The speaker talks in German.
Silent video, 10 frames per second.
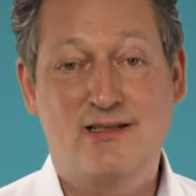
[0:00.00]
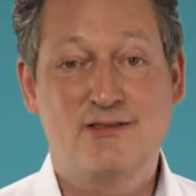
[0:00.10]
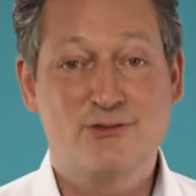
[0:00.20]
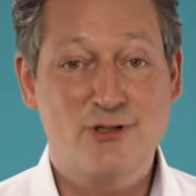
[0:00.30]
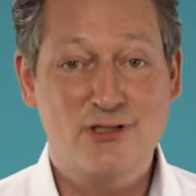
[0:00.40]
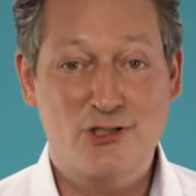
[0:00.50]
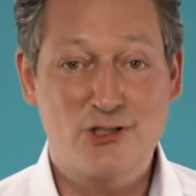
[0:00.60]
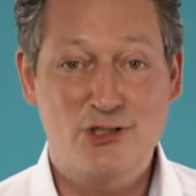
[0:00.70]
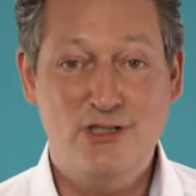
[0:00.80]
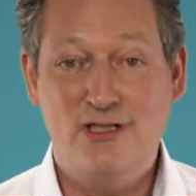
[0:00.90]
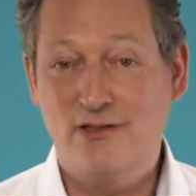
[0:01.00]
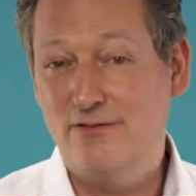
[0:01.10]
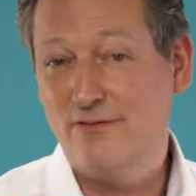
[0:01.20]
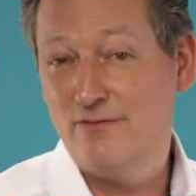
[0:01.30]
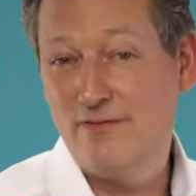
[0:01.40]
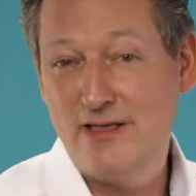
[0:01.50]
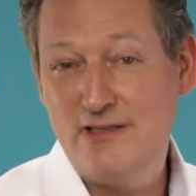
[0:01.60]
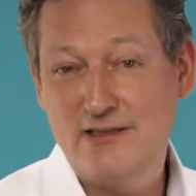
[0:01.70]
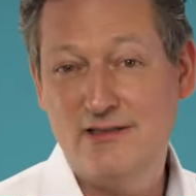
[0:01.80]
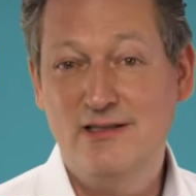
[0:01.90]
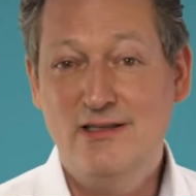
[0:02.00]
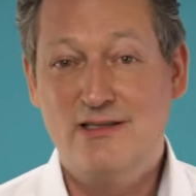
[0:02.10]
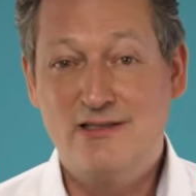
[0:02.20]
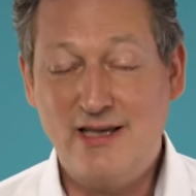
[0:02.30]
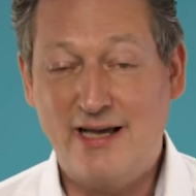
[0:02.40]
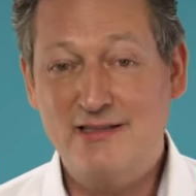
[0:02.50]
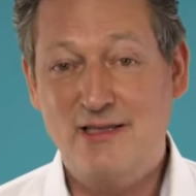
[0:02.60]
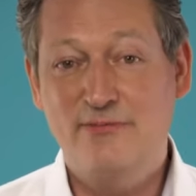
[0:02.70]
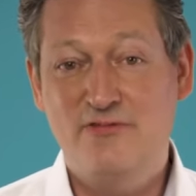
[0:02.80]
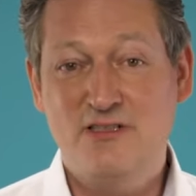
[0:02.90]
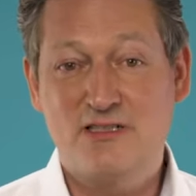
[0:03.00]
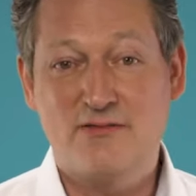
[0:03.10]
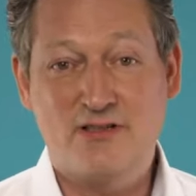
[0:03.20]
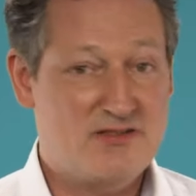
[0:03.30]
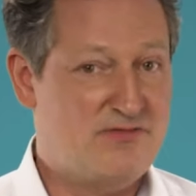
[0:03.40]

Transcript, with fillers: äh, zu recherchieren, welche Seite empfiehlt da was,